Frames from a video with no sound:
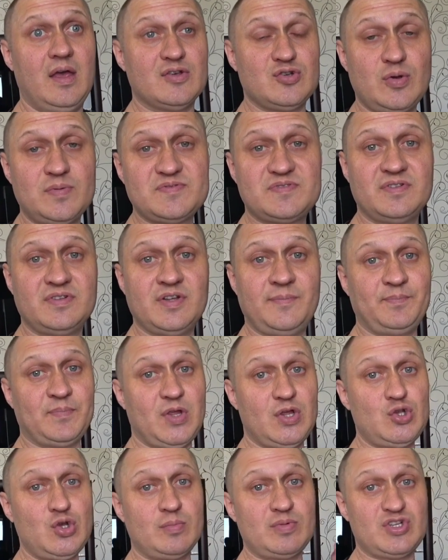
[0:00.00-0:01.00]
Собственно,
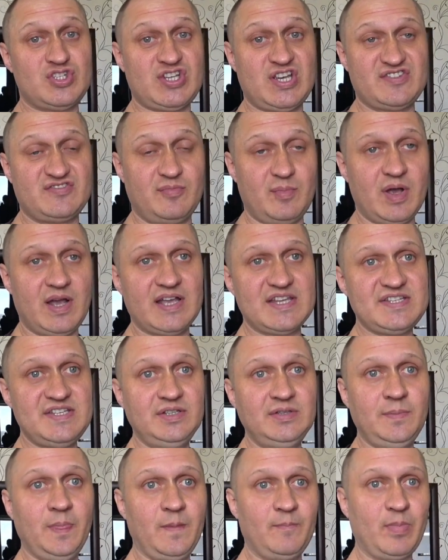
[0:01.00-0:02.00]
идем сейчас в
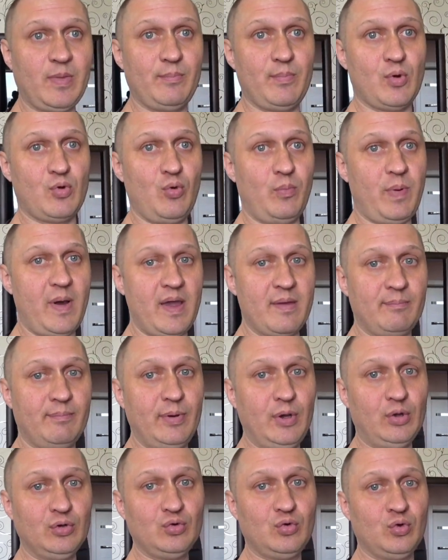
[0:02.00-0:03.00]
магазин, покупаем
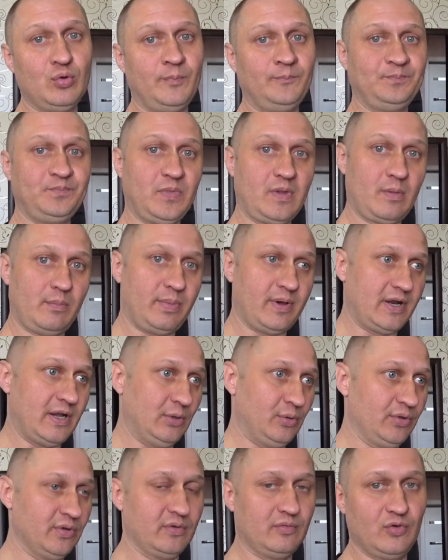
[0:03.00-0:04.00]
пленку,
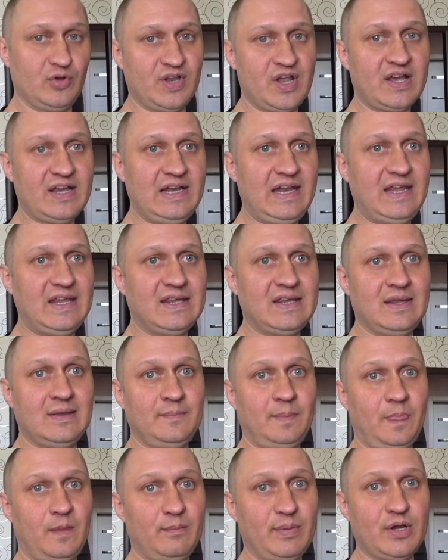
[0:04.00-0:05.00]
поролоновые наклейки,
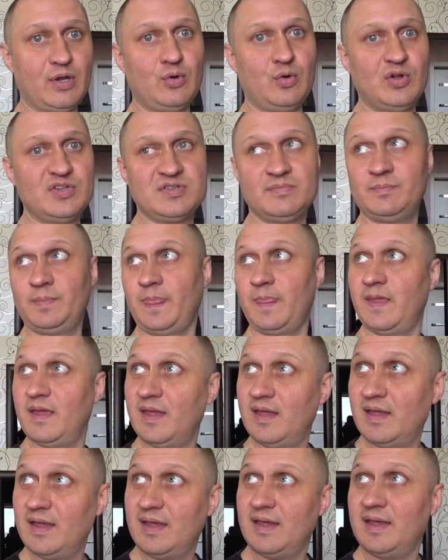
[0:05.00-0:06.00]
приходим
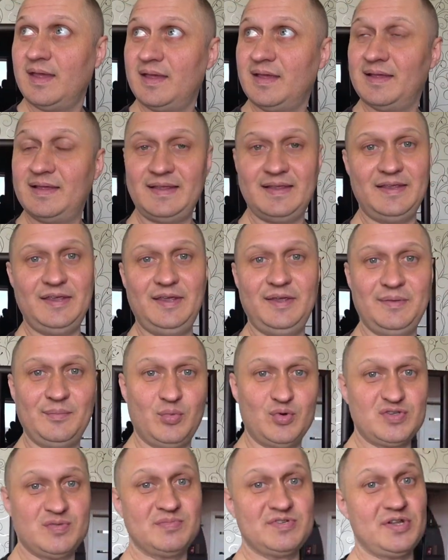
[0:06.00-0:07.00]
и будем